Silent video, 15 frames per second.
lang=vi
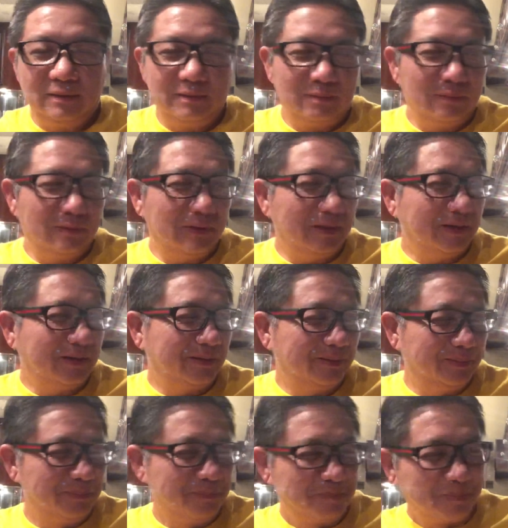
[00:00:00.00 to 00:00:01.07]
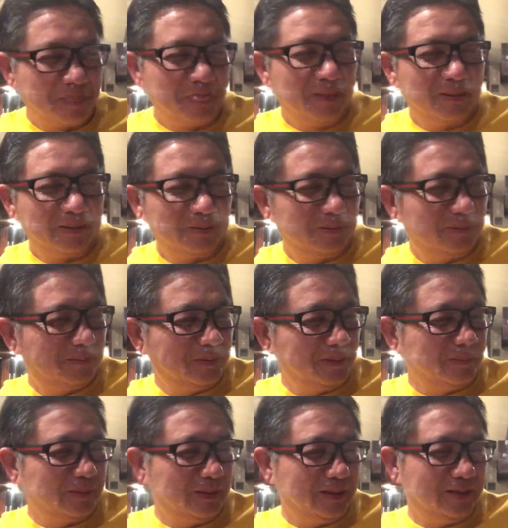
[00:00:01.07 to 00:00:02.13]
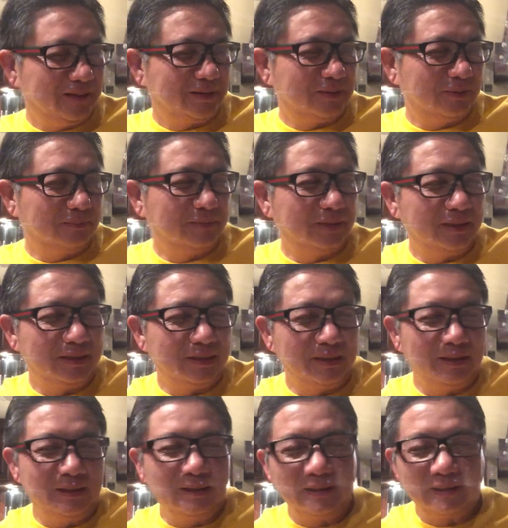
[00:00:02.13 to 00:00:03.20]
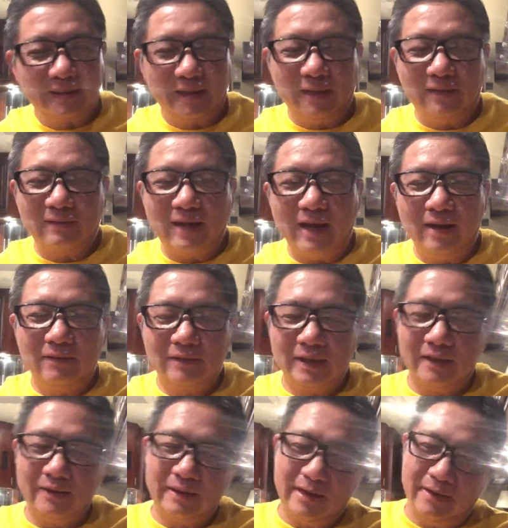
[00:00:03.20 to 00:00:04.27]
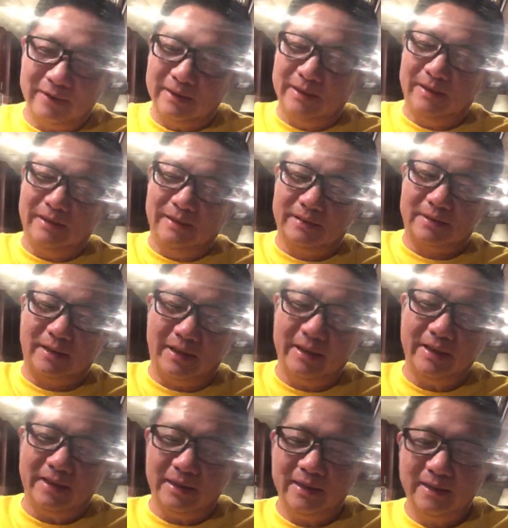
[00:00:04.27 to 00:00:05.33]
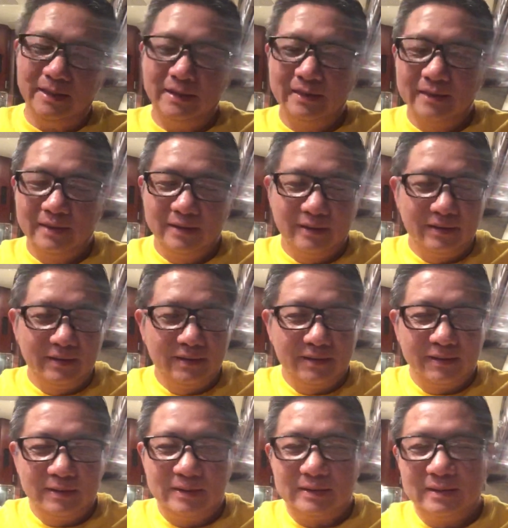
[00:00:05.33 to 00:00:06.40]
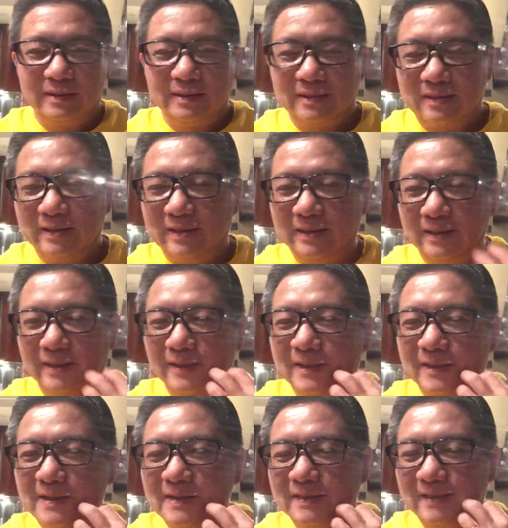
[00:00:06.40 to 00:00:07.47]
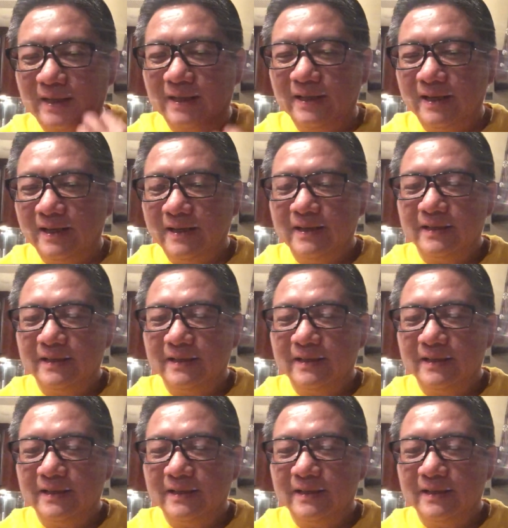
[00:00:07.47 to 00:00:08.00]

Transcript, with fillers: lên hoài nhưng mà mấy ngày cũng ờ, khao đao khao đao là tới à. tới ờ, nước tới à.